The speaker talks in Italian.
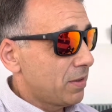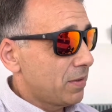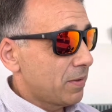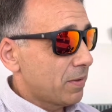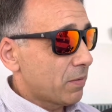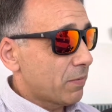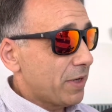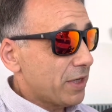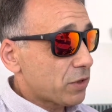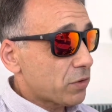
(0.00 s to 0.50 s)

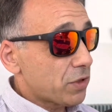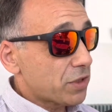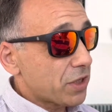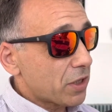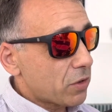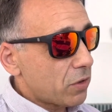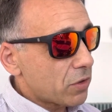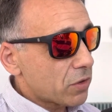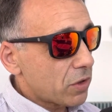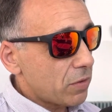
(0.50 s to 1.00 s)
Questo
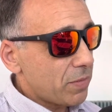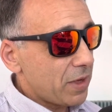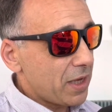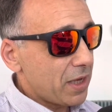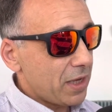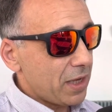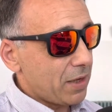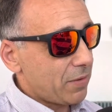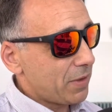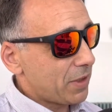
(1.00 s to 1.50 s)
secondo
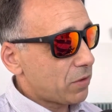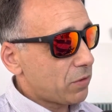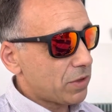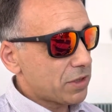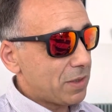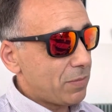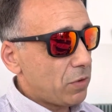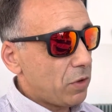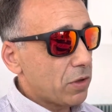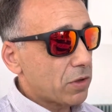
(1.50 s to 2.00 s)
me è una
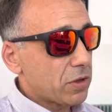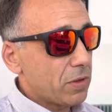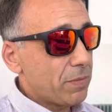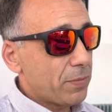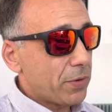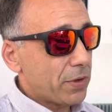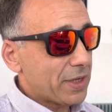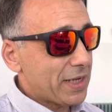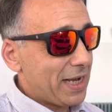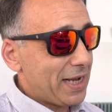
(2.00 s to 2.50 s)
cosa molto
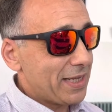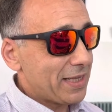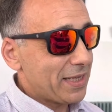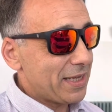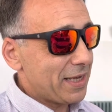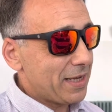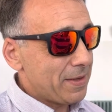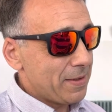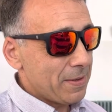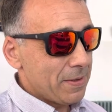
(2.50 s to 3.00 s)

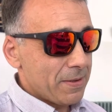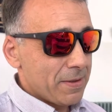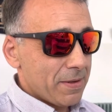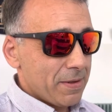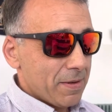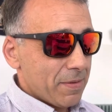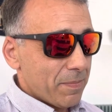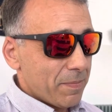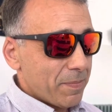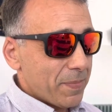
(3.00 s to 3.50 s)
importante
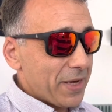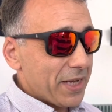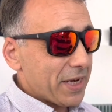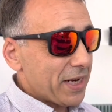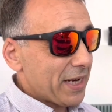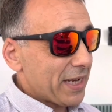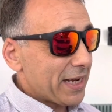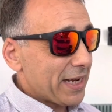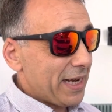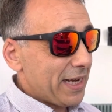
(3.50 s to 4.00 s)
per
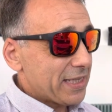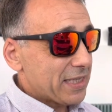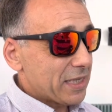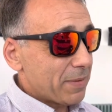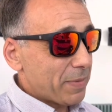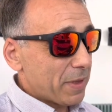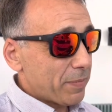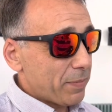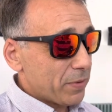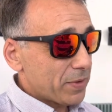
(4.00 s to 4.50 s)
i
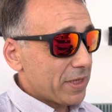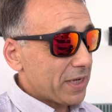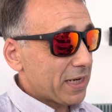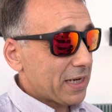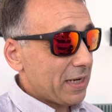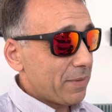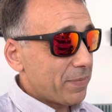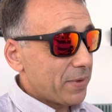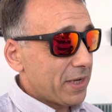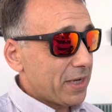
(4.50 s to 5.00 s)
ragazzi per poter
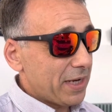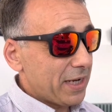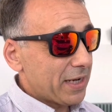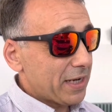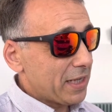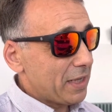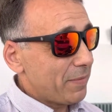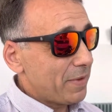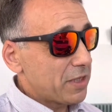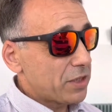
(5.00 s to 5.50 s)
capire in
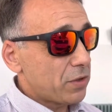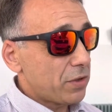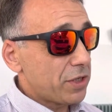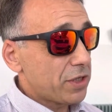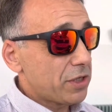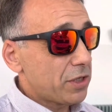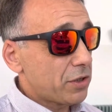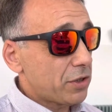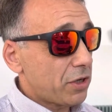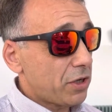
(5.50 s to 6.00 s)
che
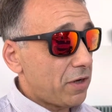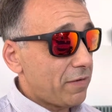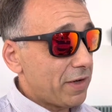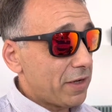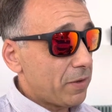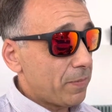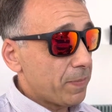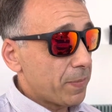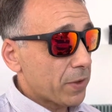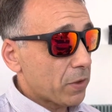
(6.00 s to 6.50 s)
dimensione si
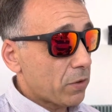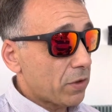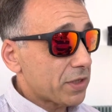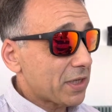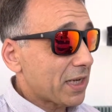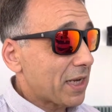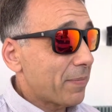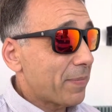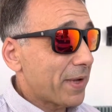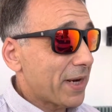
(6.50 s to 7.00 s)
trovano,
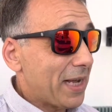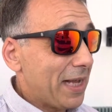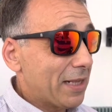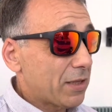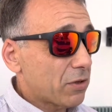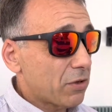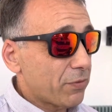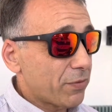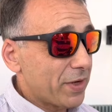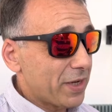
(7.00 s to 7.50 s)
cosa che
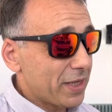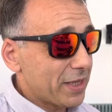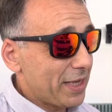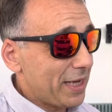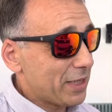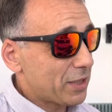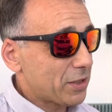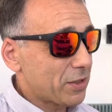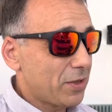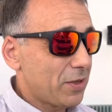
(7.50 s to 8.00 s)
peraltro fino
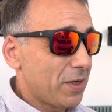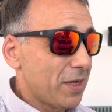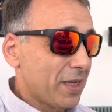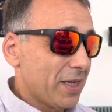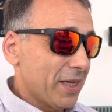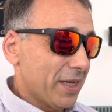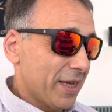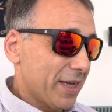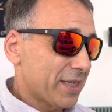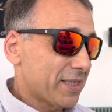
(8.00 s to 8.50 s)
adesso
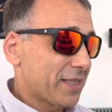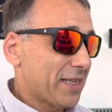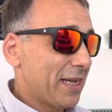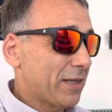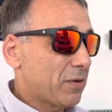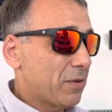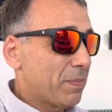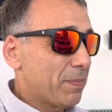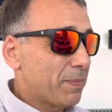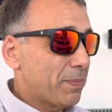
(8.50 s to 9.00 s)
è
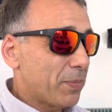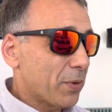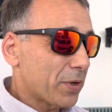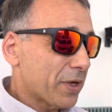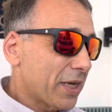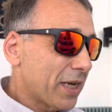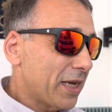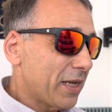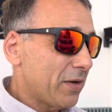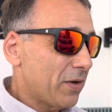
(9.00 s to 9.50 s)
stato un
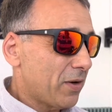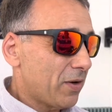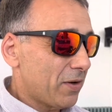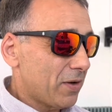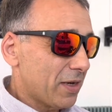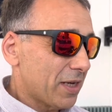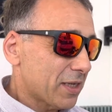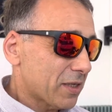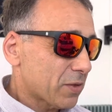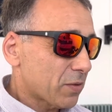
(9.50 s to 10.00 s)

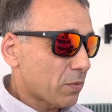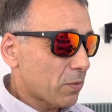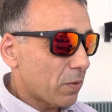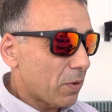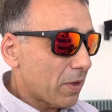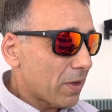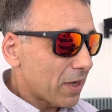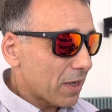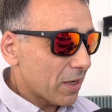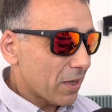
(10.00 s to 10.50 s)
pochino,
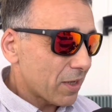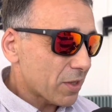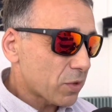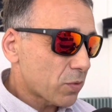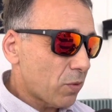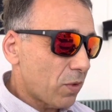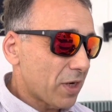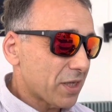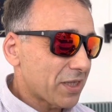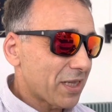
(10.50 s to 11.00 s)
scuo la, la
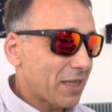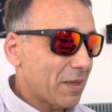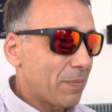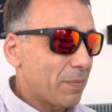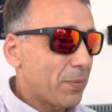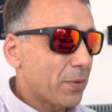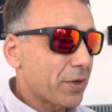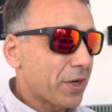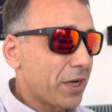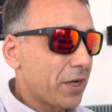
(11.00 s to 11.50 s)
scuola è stata
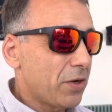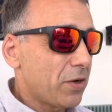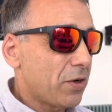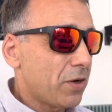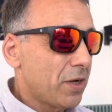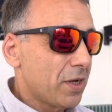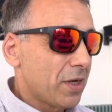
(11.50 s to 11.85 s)
un pochino